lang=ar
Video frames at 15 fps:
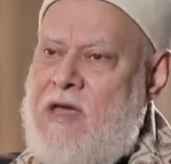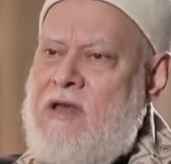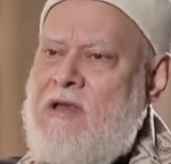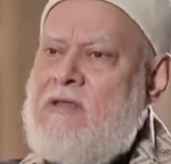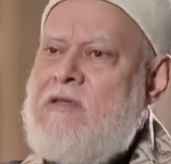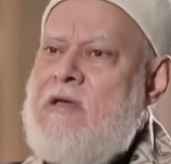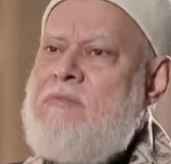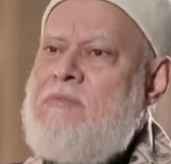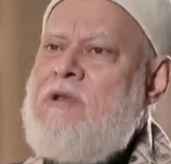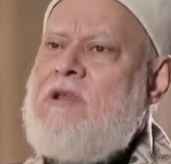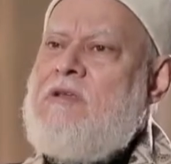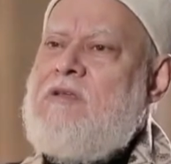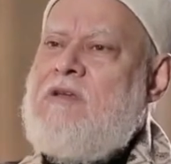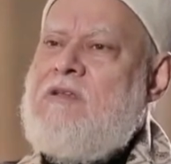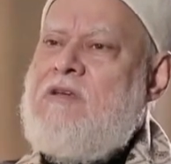كانت
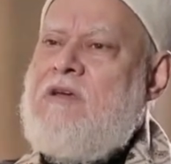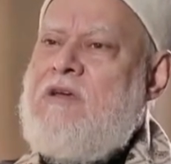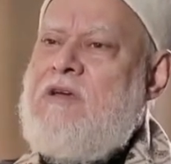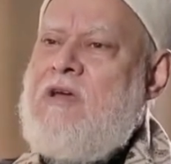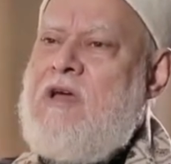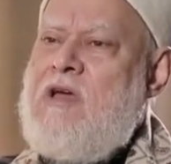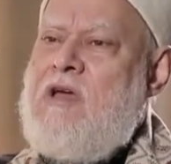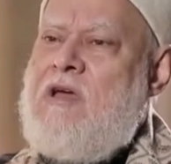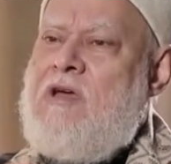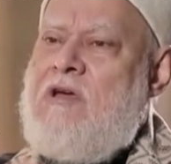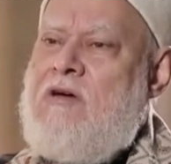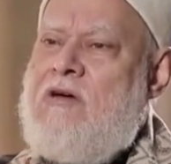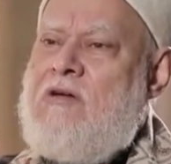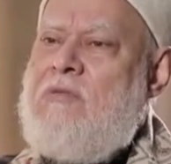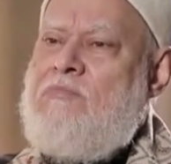تملي تدعي
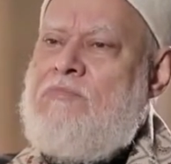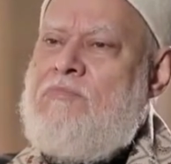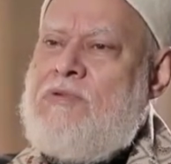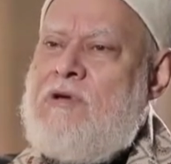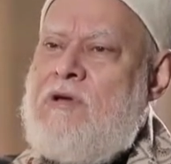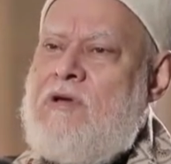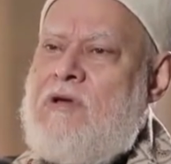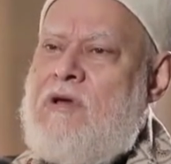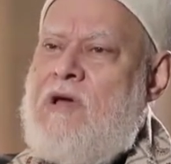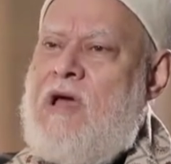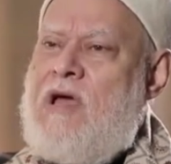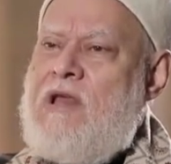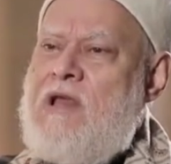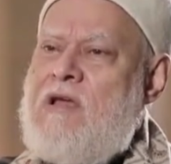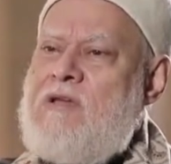يا رب
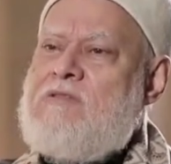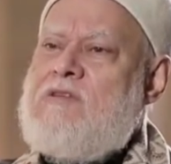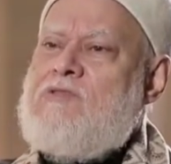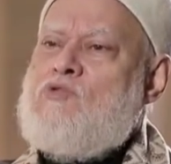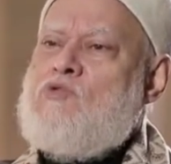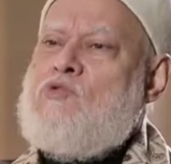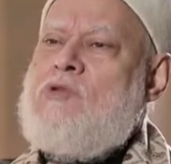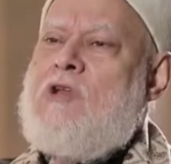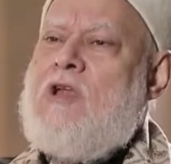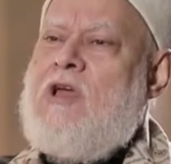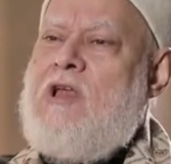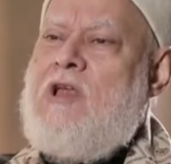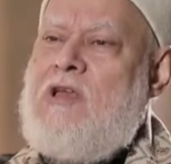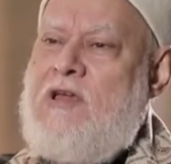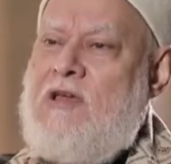أنا عايز أزور
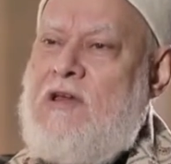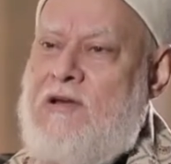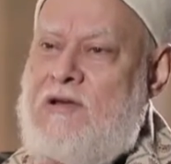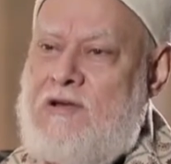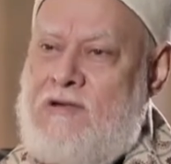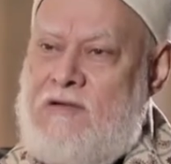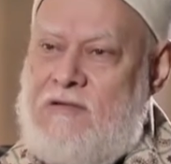الخليل